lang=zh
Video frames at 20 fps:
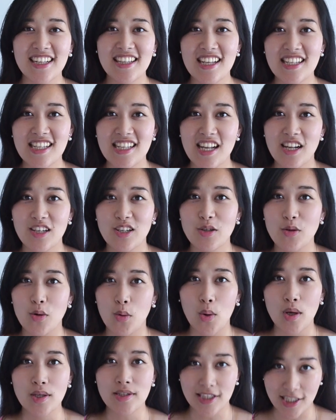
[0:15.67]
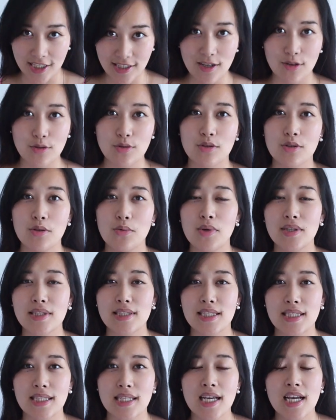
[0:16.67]
跟大家聊聊有关写小说的问
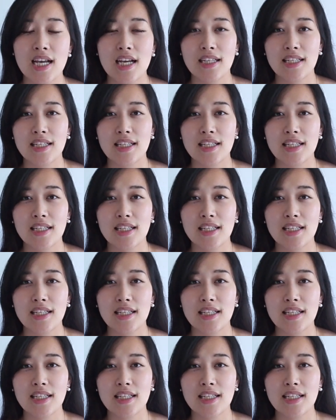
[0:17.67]
题。